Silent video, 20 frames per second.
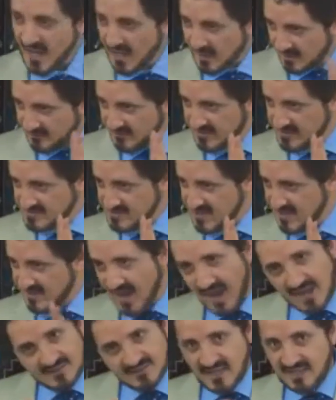عرف الإنسان
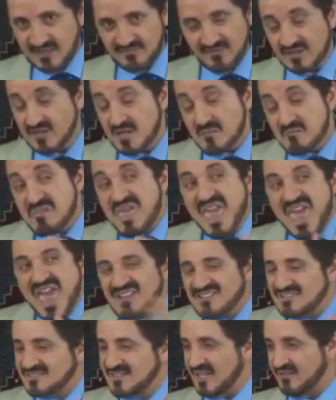أحد تعريفات
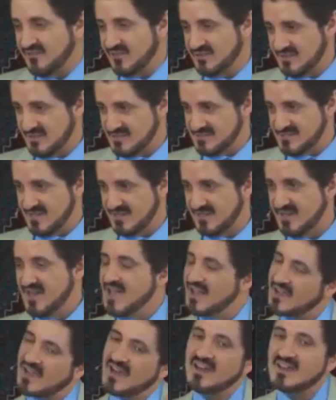مئات التعريفات للإنسان
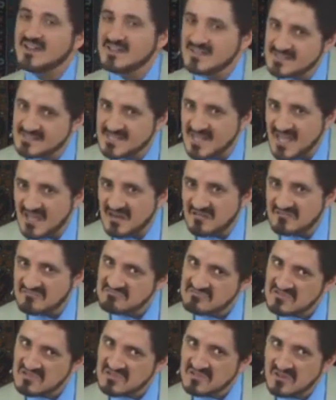قال الإنسان
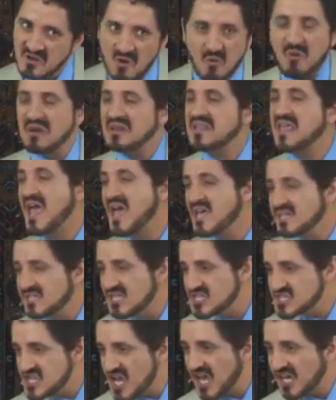هو الكائن
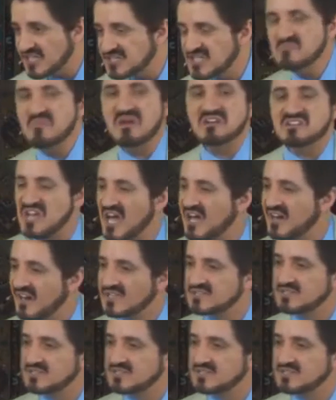الجاحد الماشي على